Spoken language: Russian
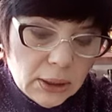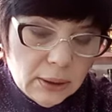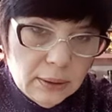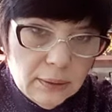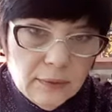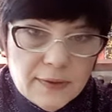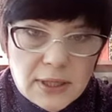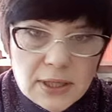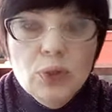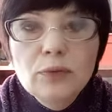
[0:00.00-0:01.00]
э, во
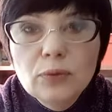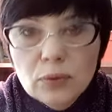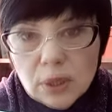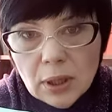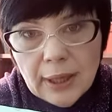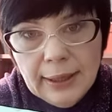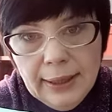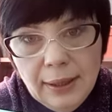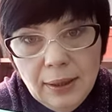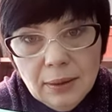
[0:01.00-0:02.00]
все очень вкусно
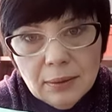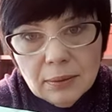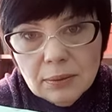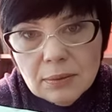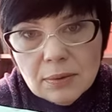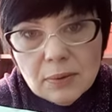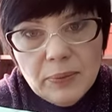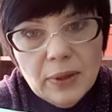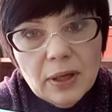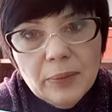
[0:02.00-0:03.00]
они
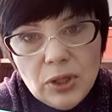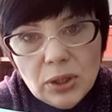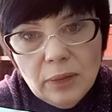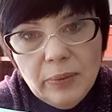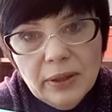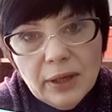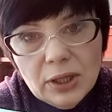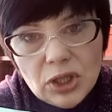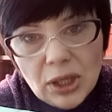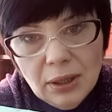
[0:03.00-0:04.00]
с обычной
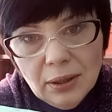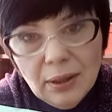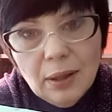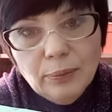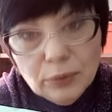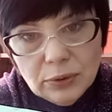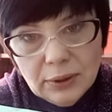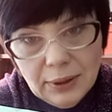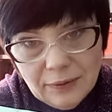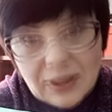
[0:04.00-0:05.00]
белокочанной
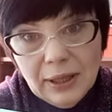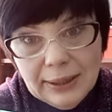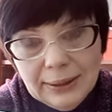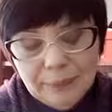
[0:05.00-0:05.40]
капустой в салате.